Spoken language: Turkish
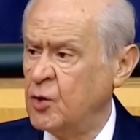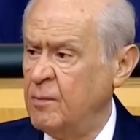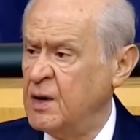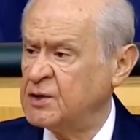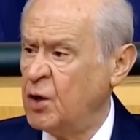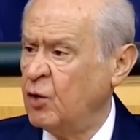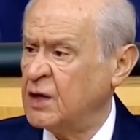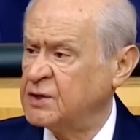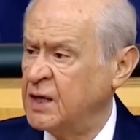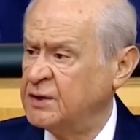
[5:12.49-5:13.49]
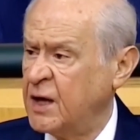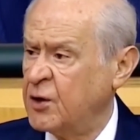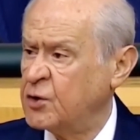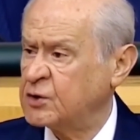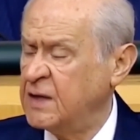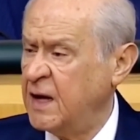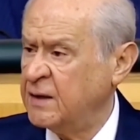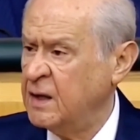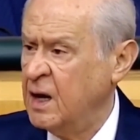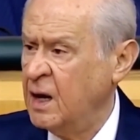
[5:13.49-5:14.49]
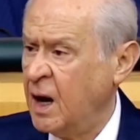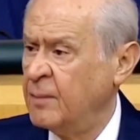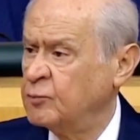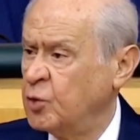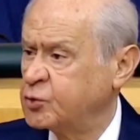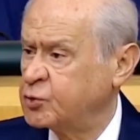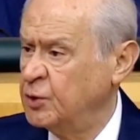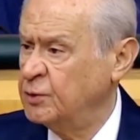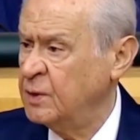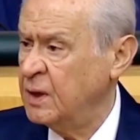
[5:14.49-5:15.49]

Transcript: günüm, e, günümüzdeki iktidarla alakalı bir, de, bir şey değil.